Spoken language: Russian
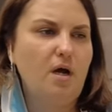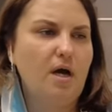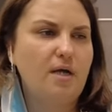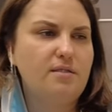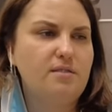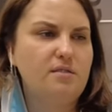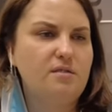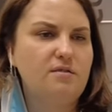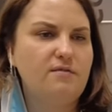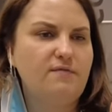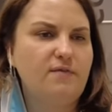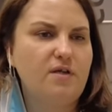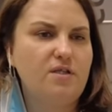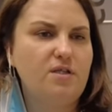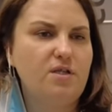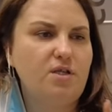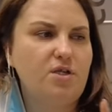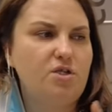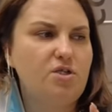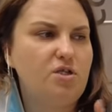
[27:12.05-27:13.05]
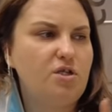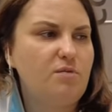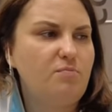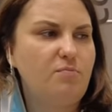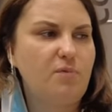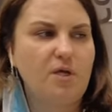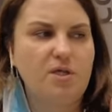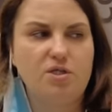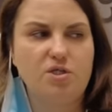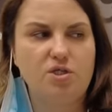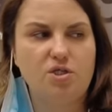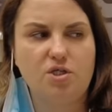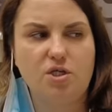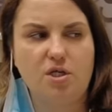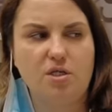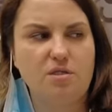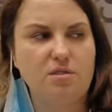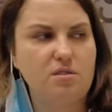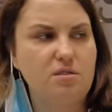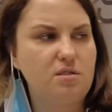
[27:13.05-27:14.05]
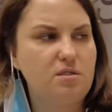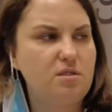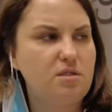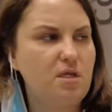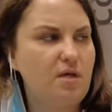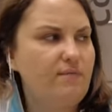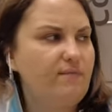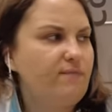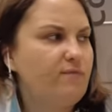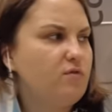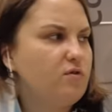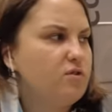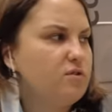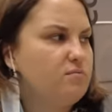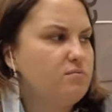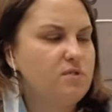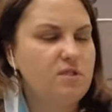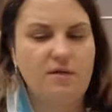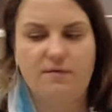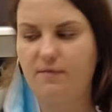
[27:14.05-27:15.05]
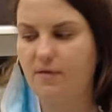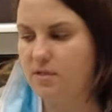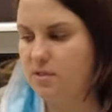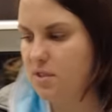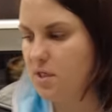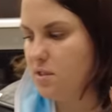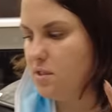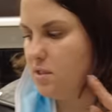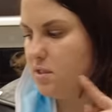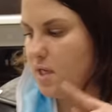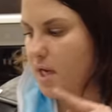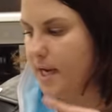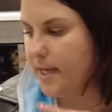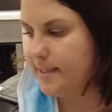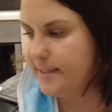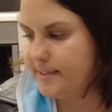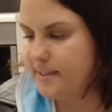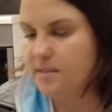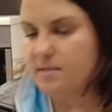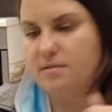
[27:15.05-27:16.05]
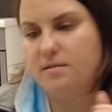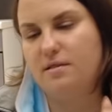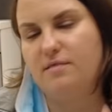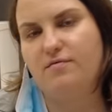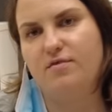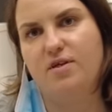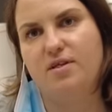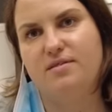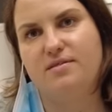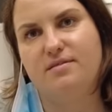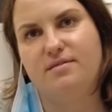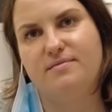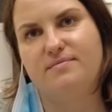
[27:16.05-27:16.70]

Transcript: 1, 2, 3, 4, 5, 6, 7, 8, 9, 10, 11, 12.